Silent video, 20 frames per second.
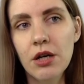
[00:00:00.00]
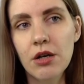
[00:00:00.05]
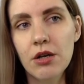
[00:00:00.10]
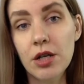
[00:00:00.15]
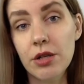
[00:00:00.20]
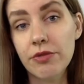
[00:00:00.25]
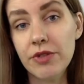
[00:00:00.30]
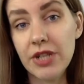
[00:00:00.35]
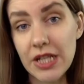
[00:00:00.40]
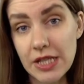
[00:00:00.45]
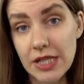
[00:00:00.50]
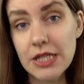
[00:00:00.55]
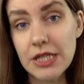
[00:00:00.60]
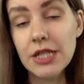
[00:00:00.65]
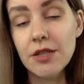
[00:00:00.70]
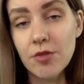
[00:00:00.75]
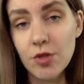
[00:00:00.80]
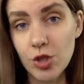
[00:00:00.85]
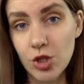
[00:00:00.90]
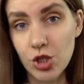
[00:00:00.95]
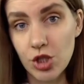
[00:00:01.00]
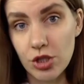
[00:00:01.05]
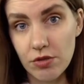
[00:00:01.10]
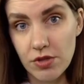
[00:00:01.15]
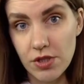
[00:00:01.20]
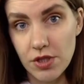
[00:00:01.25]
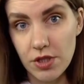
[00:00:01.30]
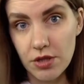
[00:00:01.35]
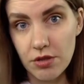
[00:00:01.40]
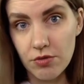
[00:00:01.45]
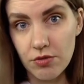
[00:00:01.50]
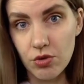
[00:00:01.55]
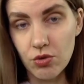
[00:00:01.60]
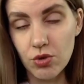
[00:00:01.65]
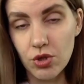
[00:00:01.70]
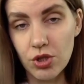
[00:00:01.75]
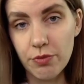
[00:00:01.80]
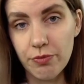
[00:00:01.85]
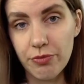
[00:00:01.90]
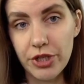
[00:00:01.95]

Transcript: а, в конце 2020 года.